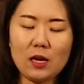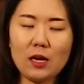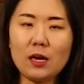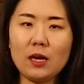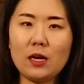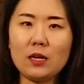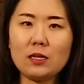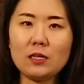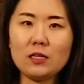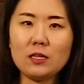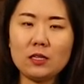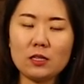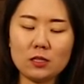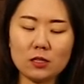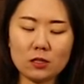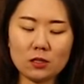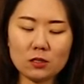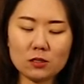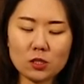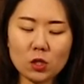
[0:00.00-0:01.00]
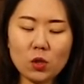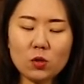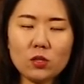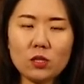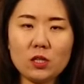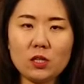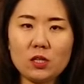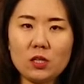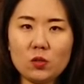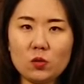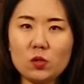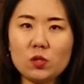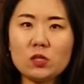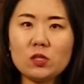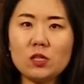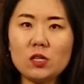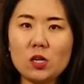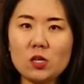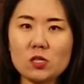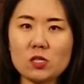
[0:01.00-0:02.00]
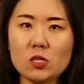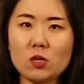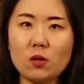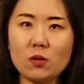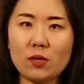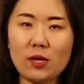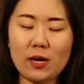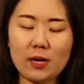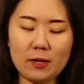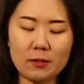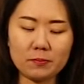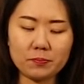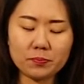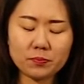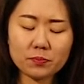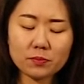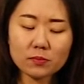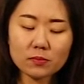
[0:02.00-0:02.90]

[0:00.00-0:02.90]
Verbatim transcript: 예, 이 천이 뒤틀려지거나